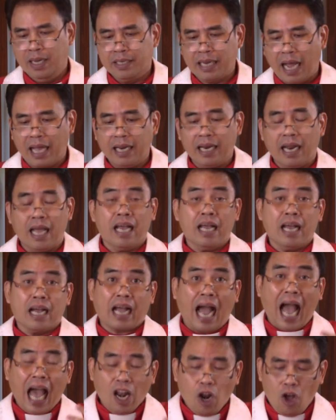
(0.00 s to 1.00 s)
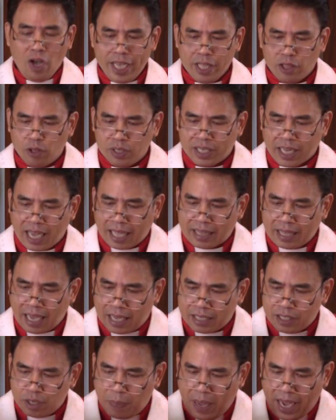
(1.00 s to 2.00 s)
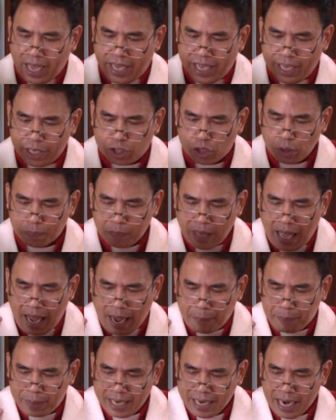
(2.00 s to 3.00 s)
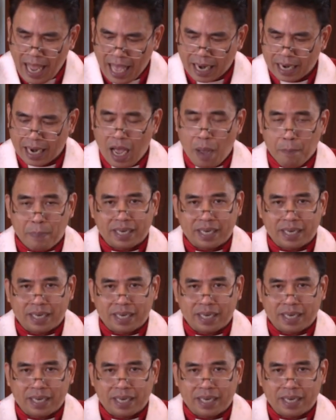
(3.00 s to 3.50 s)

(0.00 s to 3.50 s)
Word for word: Dan kalau itu dikatakan sebagai hidup yang benar,